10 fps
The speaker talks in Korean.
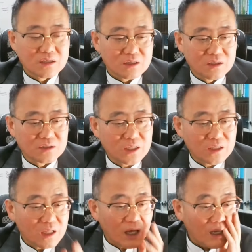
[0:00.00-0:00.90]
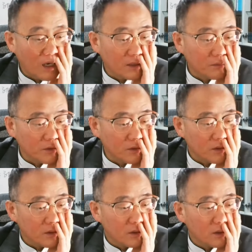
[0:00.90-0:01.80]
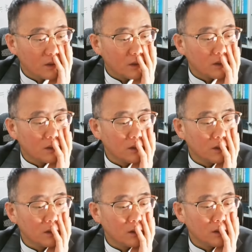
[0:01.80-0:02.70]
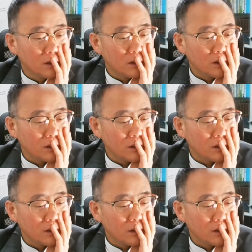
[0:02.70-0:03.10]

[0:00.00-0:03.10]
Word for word: 그래서 이제 하나님은 그